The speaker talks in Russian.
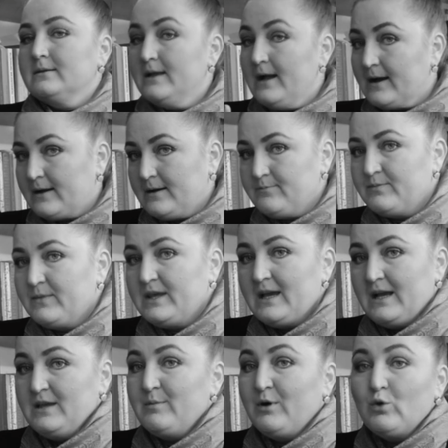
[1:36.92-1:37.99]
Однако,
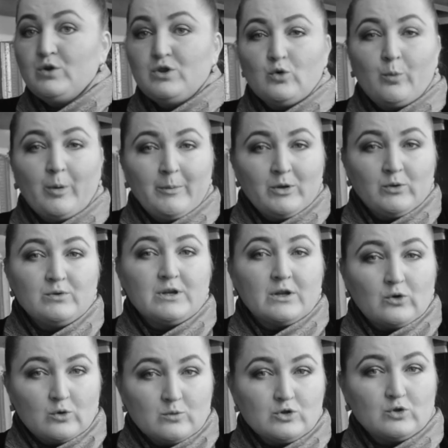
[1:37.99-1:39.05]
я не могу не упомянуть о
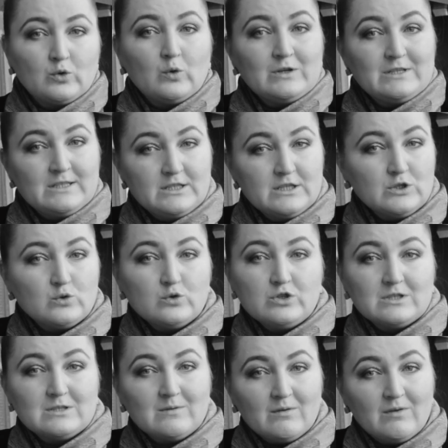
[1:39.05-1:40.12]
том, что у осетин
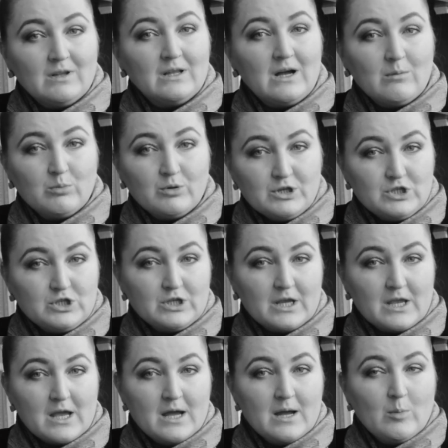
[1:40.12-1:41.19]
существовал
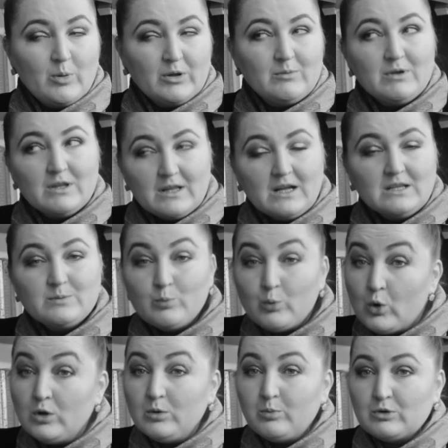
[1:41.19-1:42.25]
обычай подметать
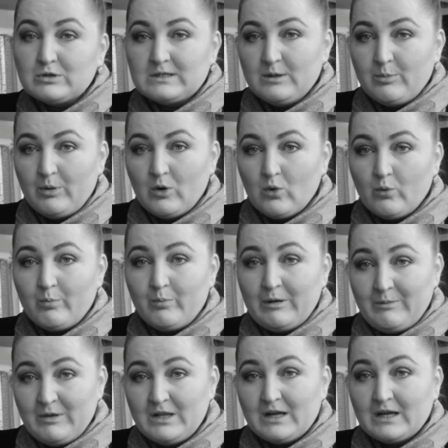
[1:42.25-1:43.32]
пол после
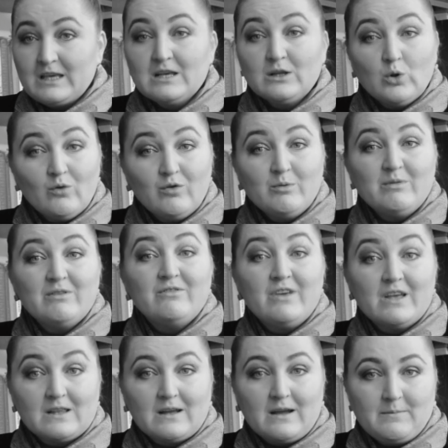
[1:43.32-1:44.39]
поминок еловыми
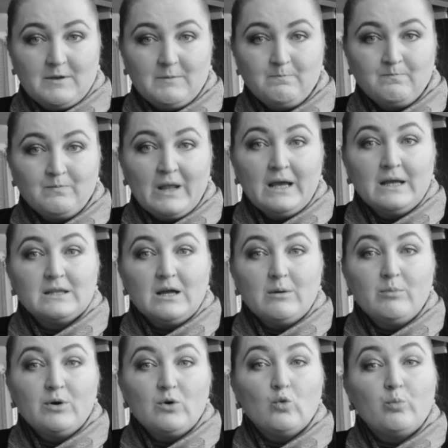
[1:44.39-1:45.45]
ветками,
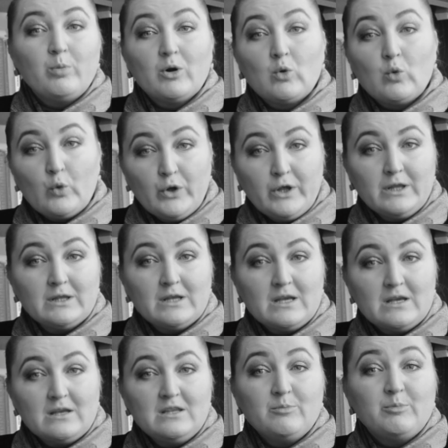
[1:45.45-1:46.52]
дабы
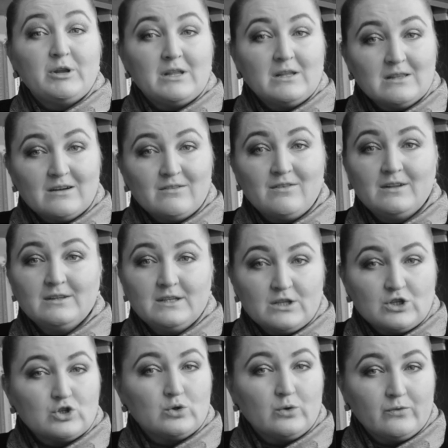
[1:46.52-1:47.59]
упокоенный не претендовал ни
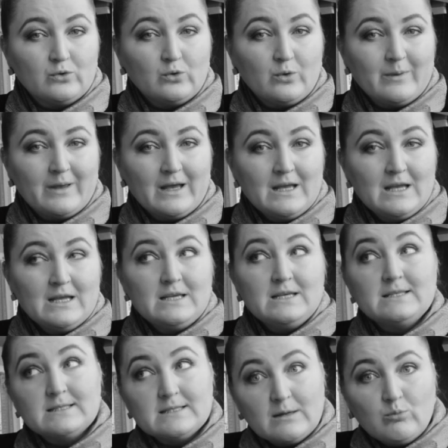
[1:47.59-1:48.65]
на что в доме и
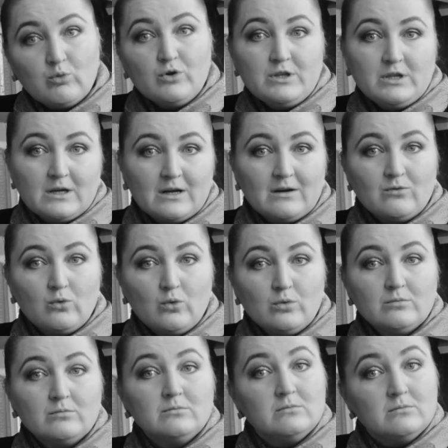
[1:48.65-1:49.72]
с собой никого
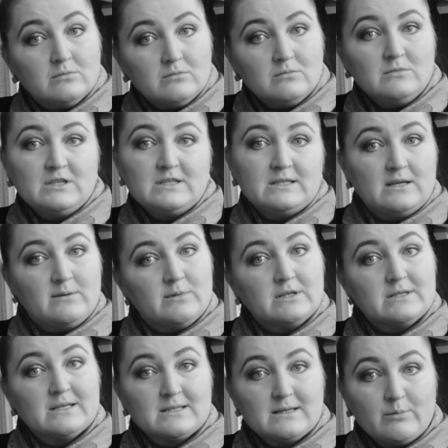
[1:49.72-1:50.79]
не
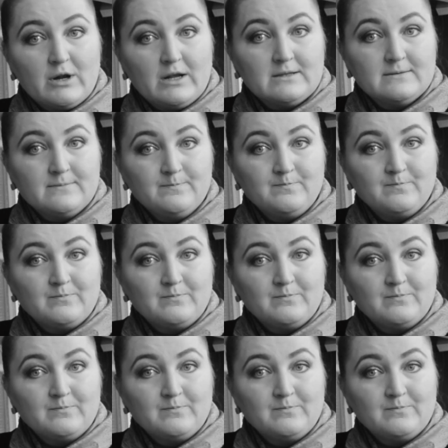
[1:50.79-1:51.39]
стремился забрать.